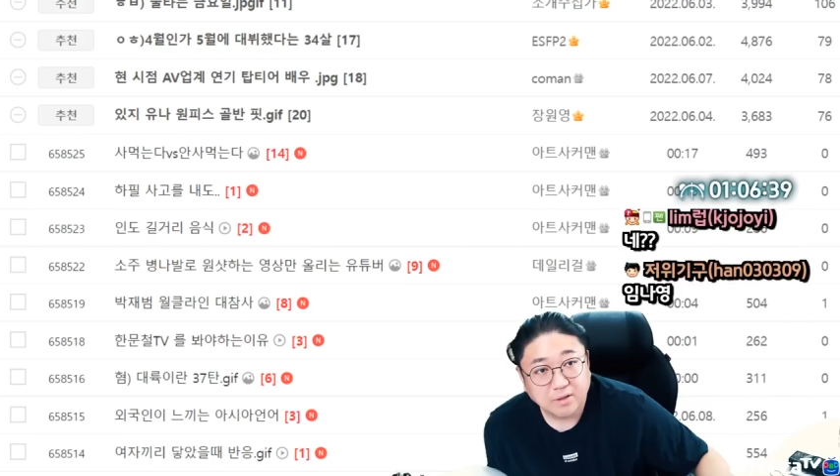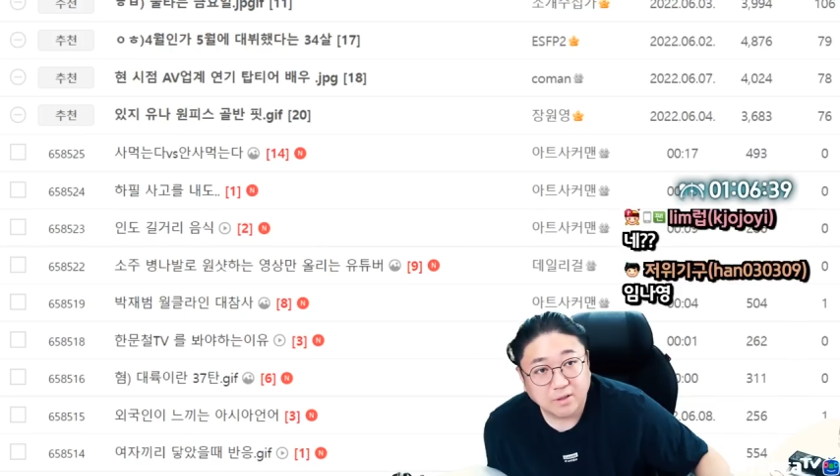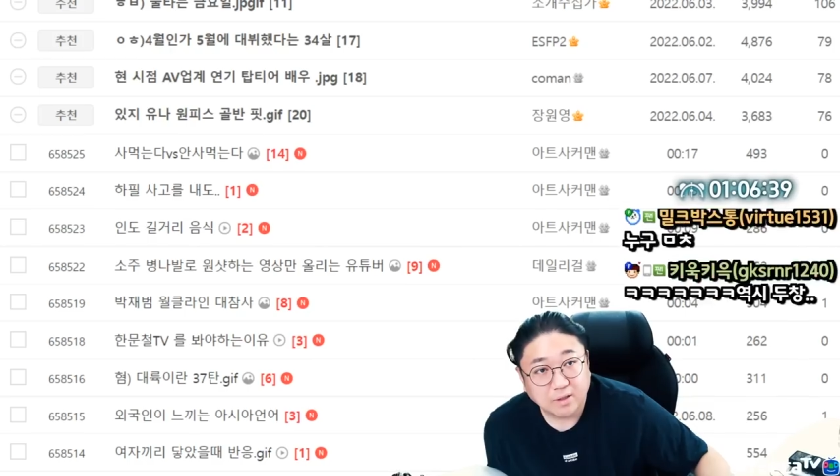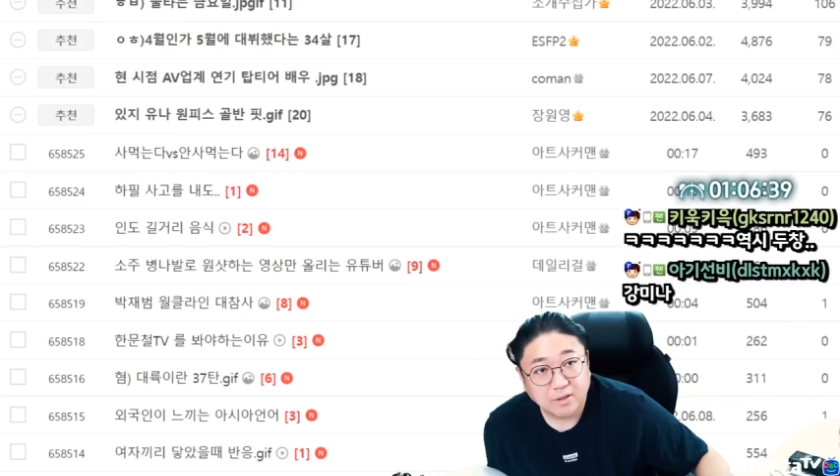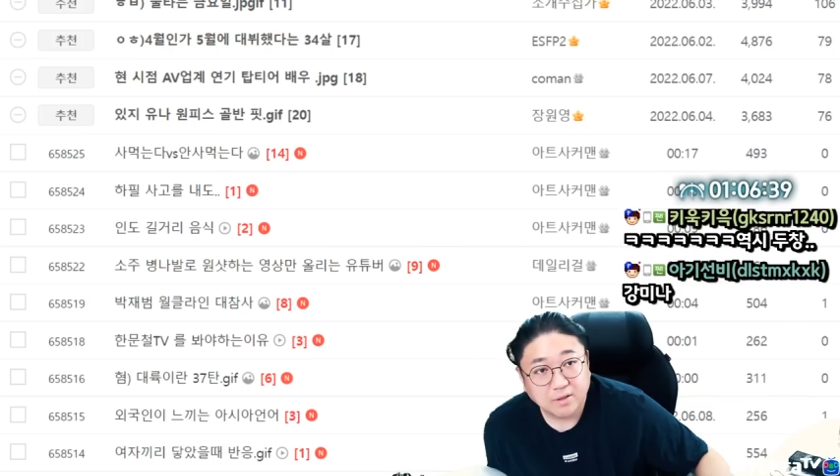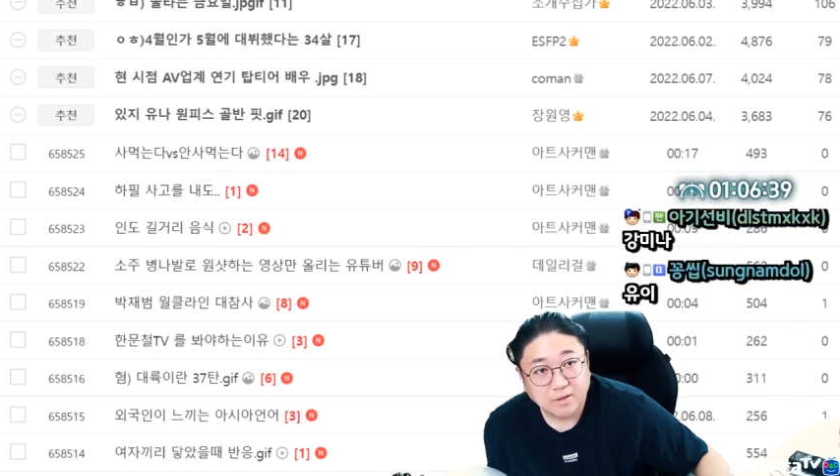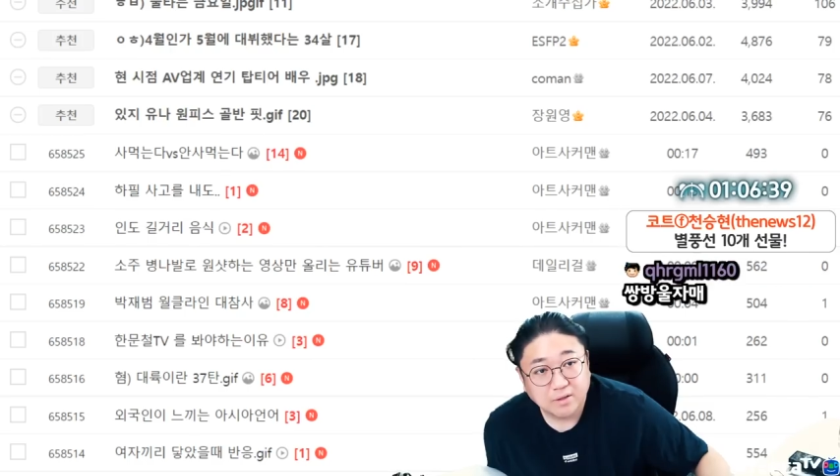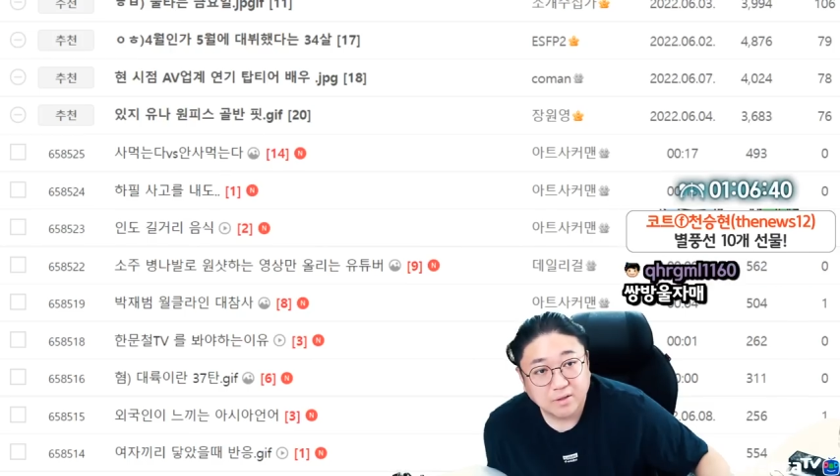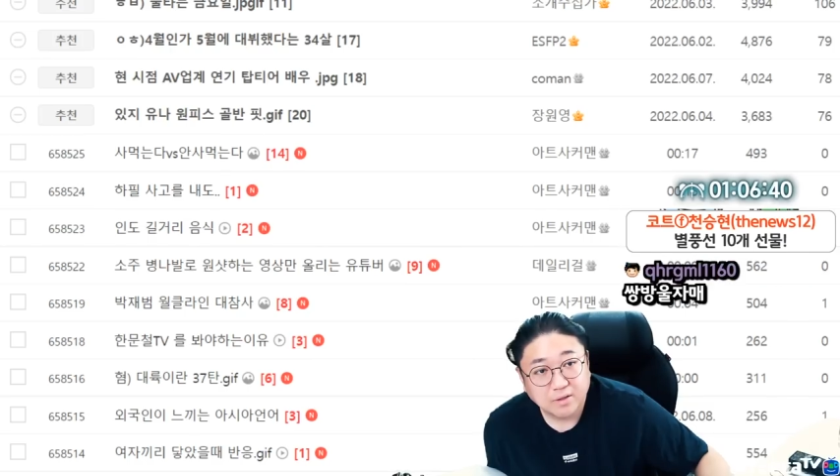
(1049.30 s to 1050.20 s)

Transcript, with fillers: 예. 조이